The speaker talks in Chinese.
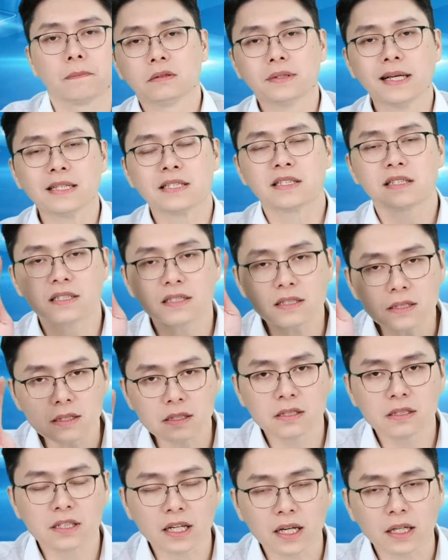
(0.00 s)
但
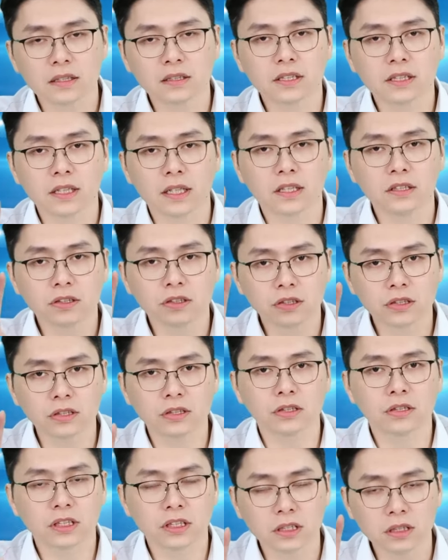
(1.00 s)
四年前
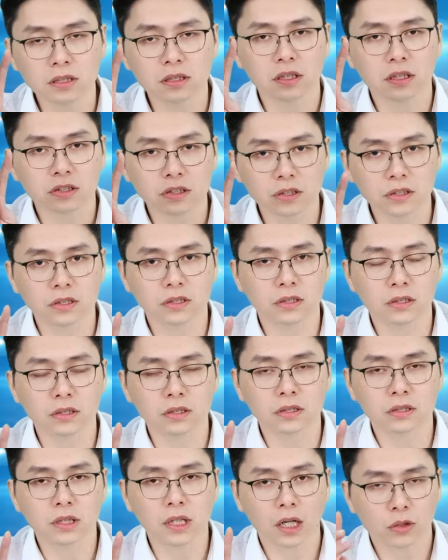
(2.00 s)
四新的市
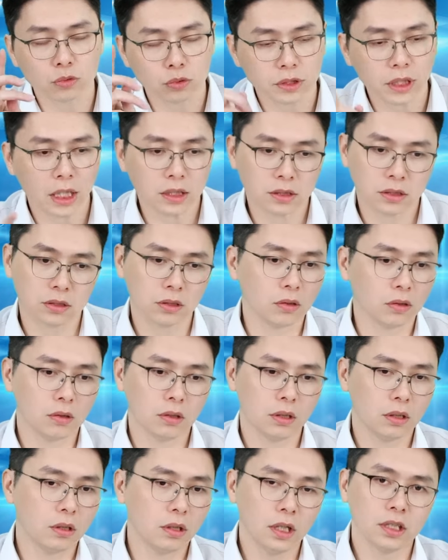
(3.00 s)
值，它股价只有
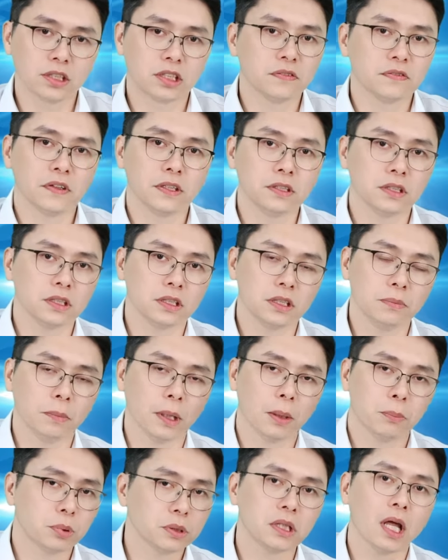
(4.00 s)
二十分之一
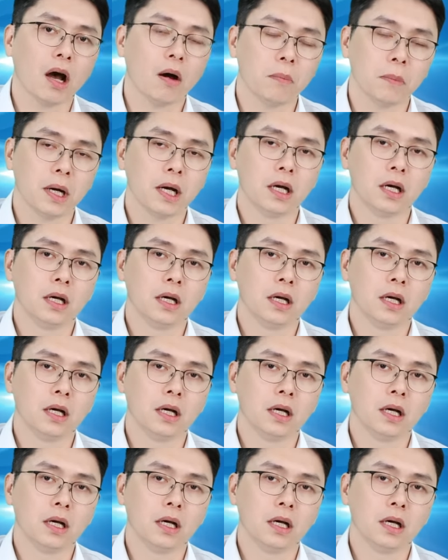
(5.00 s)
嘛，不到嘛，